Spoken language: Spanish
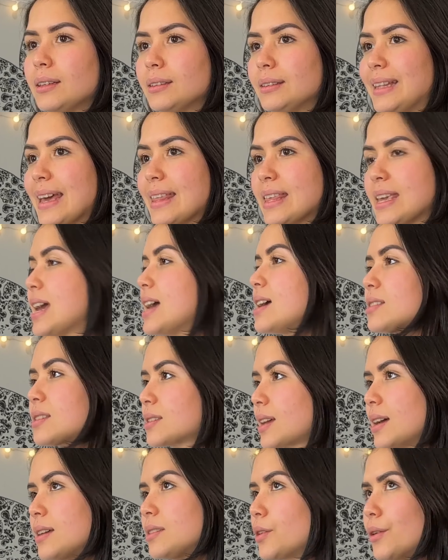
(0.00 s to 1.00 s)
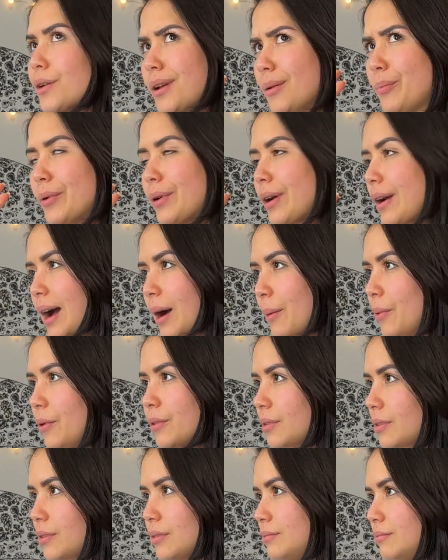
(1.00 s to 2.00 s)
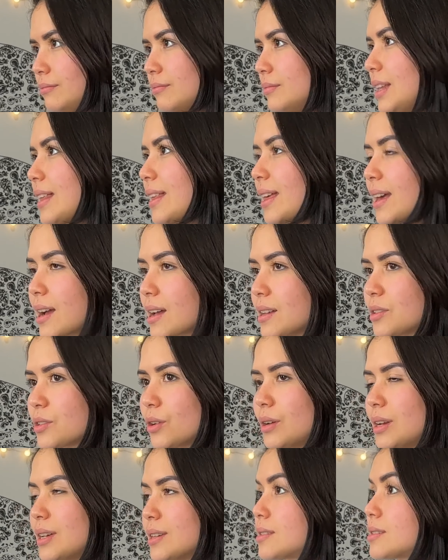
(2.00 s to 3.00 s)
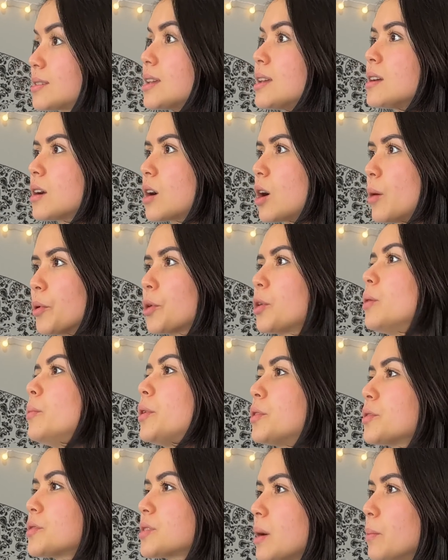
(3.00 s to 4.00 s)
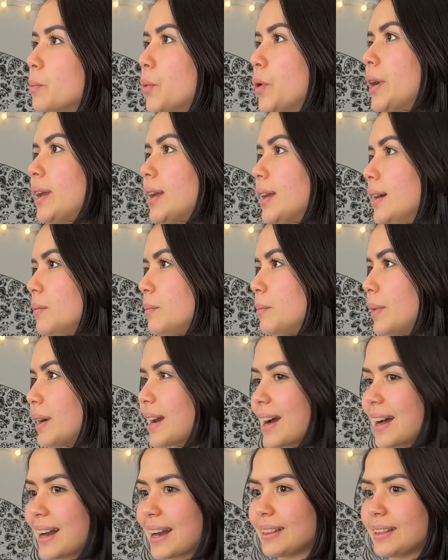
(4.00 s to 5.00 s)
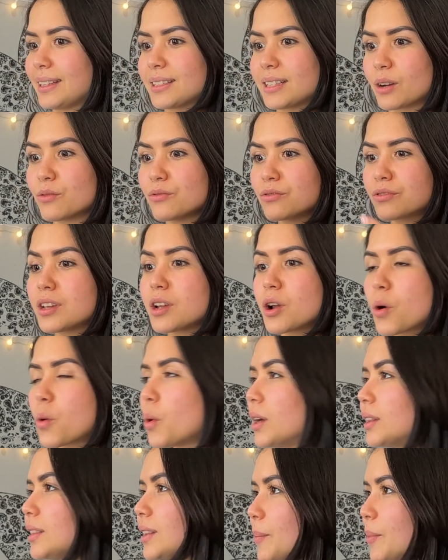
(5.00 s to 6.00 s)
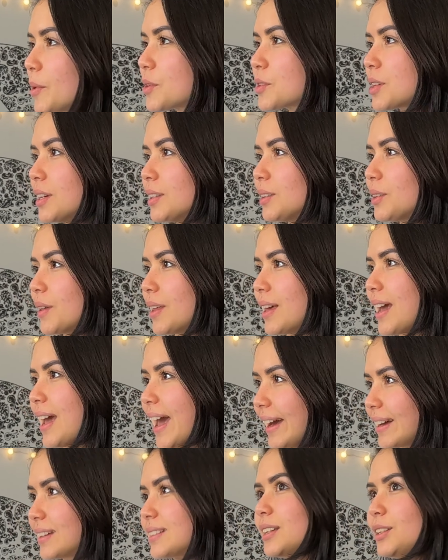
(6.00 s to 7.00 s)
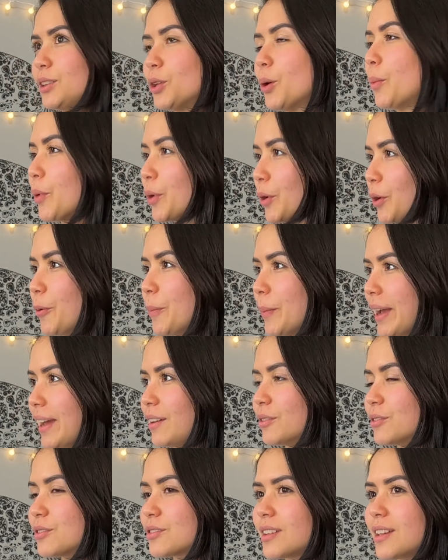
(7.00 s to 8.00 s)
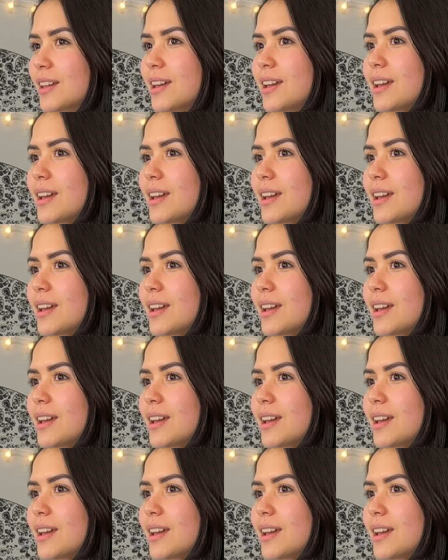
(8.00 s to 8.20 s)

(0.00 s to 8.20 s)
de 10 canciones, pongamos, de 10 canciones, 5 por lo menos sean buenas, para garantizar un 50% de éxito por lo menos